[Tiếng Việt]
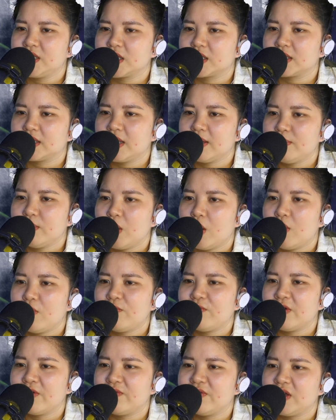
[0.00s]
trực tiếp
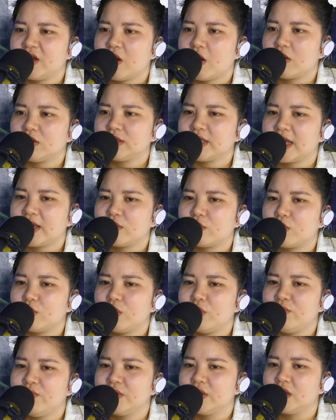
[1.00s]
hút về phía ngón tay của
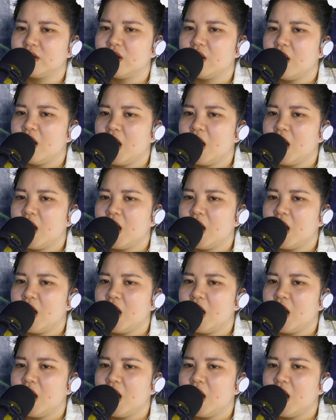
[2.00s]
đối phương.